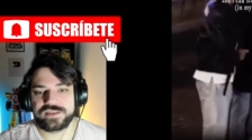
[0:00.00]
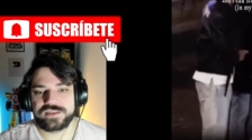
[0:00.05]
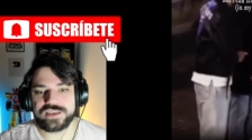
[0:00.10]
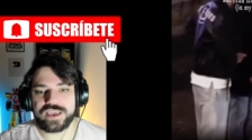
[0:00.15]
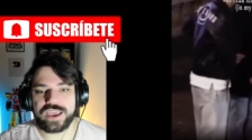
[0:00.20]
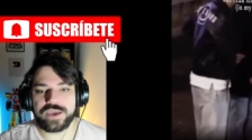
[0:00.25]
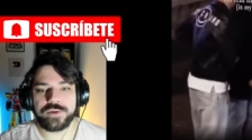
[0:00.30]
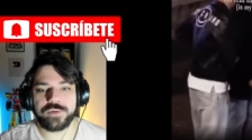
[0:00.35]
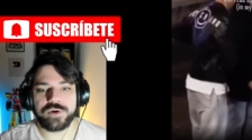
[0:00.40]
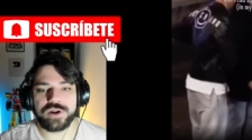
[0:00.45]
Y
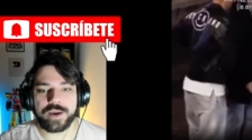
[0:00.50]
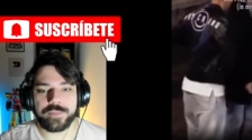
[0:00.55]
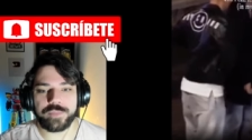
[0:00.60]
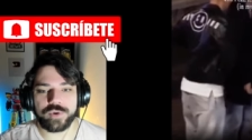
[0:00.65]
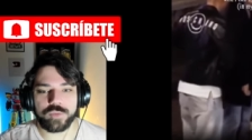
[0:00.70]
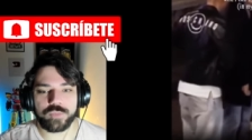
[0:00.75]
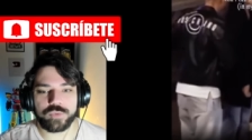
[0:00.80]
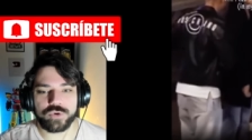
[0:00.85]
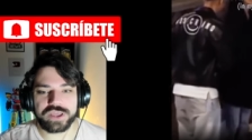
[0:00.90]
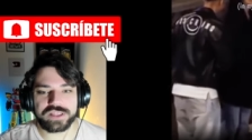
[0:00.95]
ahí vemos la
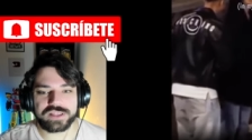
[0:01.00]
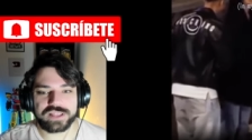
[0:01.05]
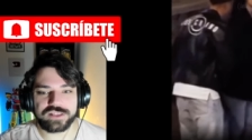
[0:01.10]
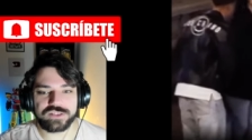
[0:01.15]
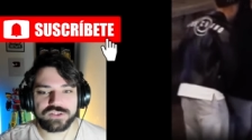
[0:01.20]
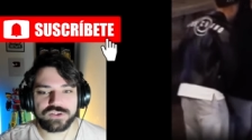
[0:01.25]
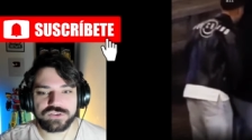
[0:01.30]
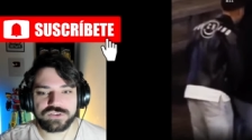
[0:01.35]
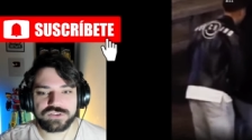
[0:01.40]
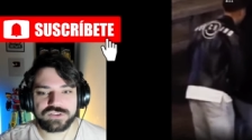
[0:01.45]
propuesta
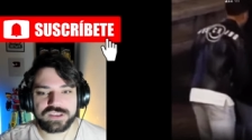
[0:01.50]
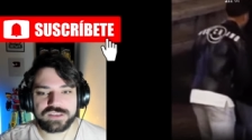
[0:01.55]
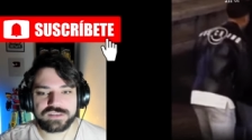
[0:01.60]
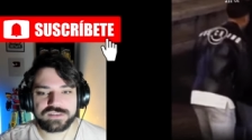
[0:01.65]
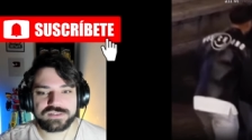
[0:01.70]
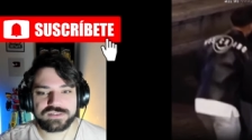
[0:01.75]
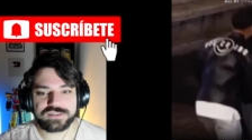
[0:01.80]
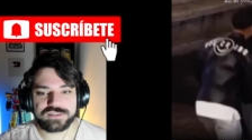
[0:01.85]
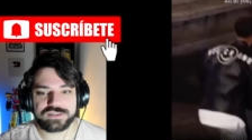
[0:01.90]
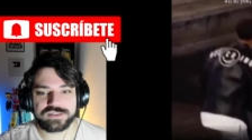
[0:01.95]

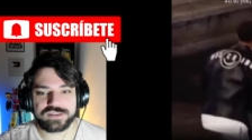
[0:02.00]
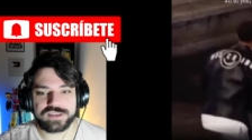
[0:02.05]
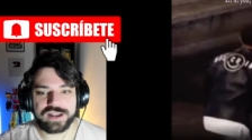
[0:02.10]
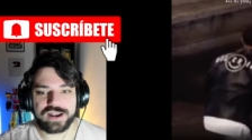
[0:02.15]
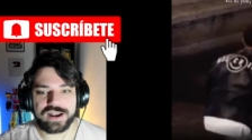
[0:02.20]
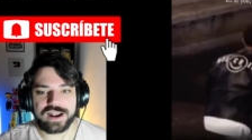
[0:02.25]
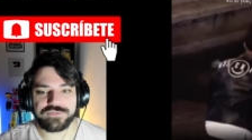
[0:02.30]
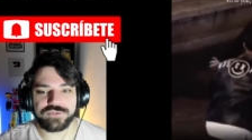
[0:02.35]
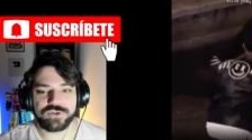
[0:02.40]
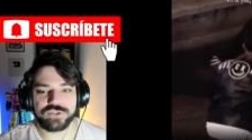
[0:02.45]
entonces
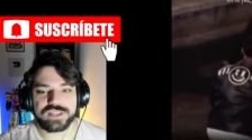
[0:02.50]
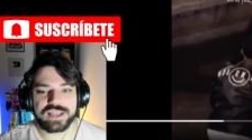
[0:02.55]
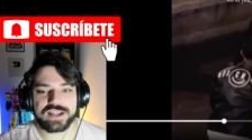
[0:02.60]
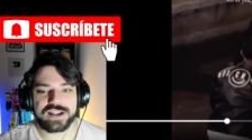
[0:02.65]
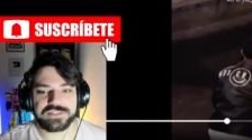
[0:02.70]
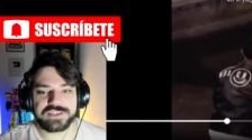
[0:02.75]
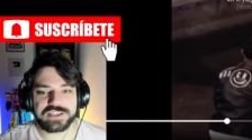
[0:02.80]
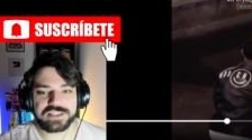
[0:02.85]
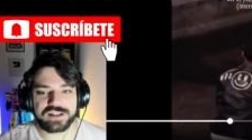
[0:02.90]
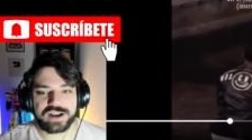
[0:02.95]
en la
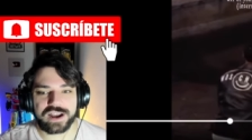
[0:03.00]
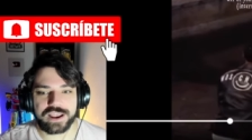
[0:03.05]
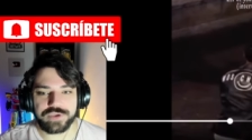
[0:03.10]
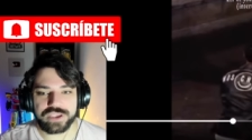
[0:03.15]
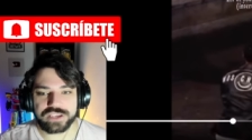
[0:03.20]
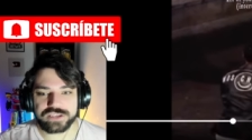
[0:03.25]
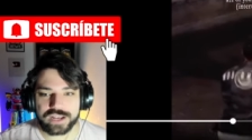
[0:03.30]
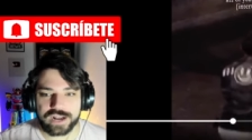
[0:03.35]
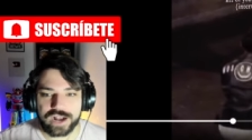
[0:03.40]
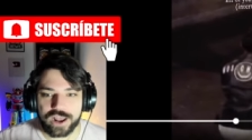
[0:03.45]
Fontana di Trevi. Y
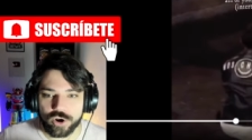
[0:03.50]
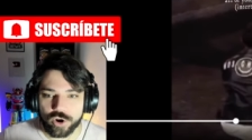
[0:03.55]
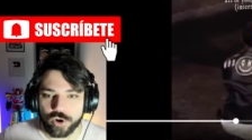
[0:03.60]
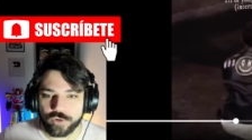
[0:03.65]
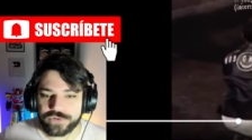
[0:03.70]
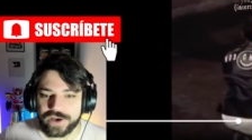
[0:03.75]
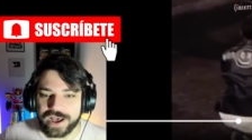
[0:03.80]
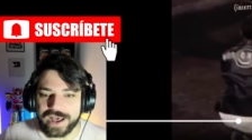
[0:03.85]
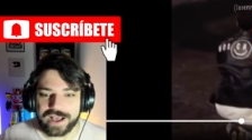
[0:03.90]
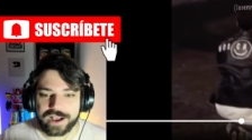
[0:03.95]
ella acaba lo
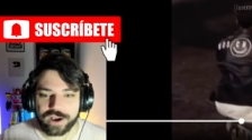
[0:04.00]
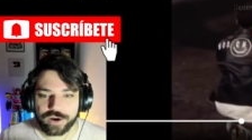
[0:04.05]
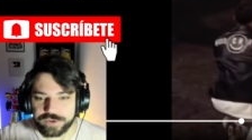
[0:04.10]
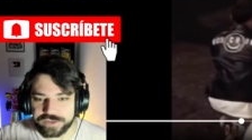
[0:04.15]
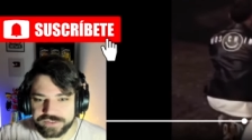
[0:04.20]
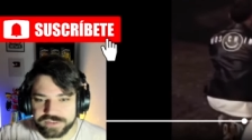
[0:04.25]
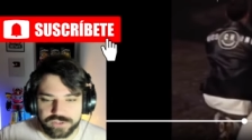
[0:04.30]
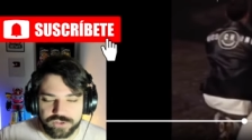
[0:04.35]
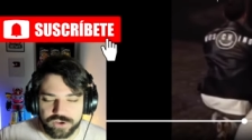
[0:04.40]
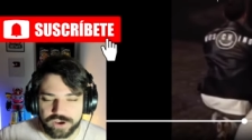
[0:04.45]
faja como
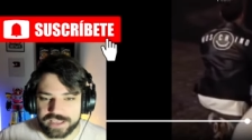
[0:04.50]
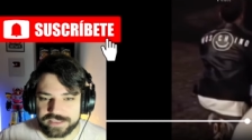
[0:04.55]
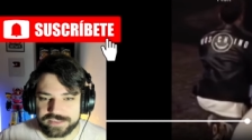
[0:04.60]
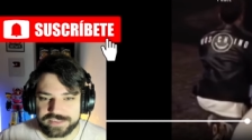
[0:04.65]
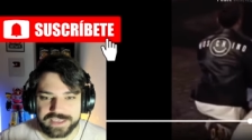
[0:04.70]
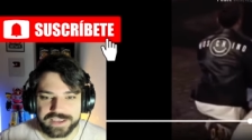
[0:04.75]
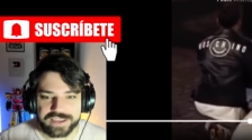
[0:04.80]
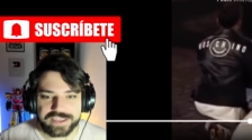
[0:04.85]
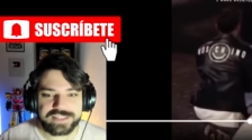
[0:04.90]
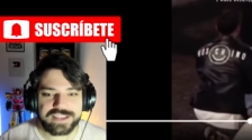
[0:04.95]
diciendo, ¿qué
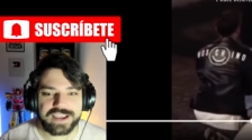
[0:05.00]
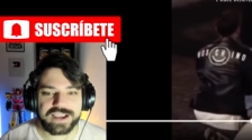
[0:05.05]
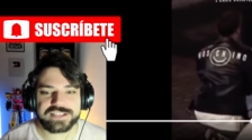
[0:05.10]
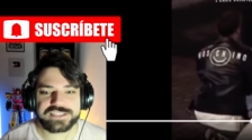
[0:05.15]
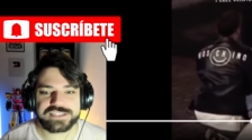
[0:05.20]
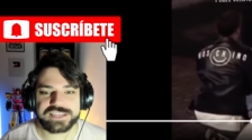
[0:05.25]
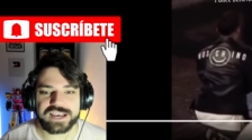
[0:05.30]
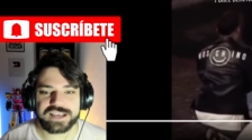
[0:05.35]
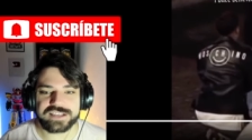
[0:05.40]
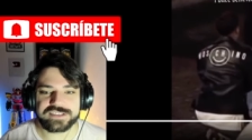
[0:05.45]
hace? ¿Qué te
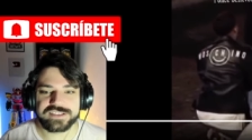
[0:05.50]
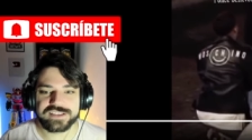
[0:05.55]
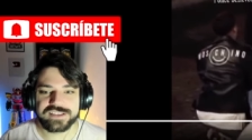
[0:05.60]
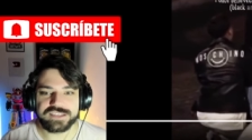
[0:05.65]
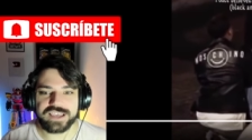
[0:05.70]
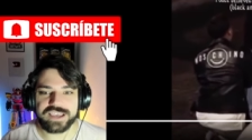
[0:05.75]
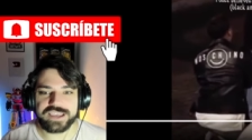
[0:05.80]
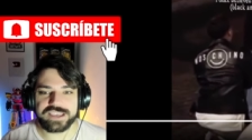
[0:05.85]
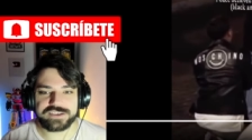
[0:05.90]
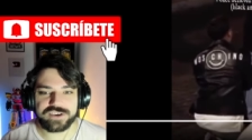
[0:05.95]
agachás?
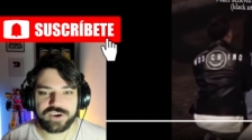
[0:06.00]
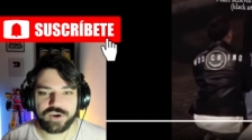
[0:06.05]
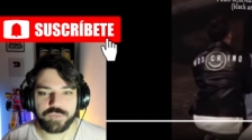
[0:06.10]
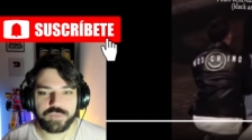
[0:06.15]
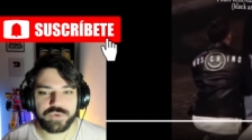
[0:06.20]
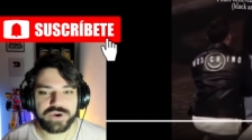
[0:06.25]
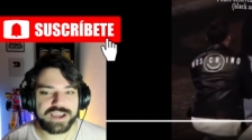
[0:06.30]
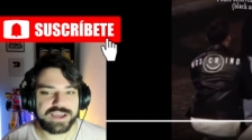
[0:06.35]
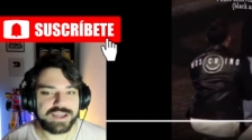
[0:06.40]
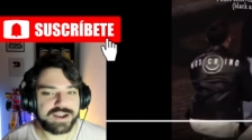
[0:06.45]
Y ahí ella no
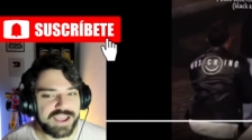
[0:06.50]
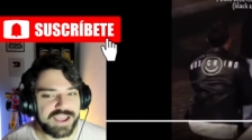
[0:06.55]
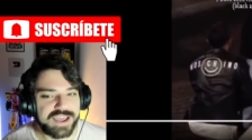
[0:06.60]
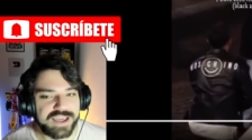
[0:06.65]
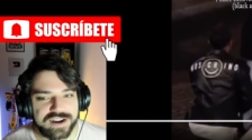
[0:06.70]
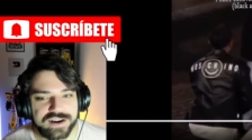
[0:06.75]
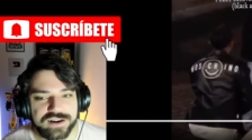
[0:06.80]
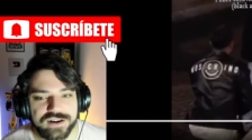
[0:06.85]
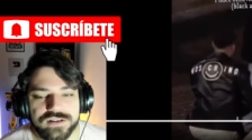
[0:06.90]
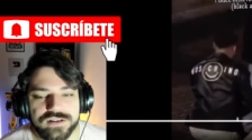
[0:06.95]
puede
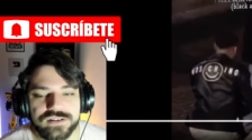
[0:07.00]
creer.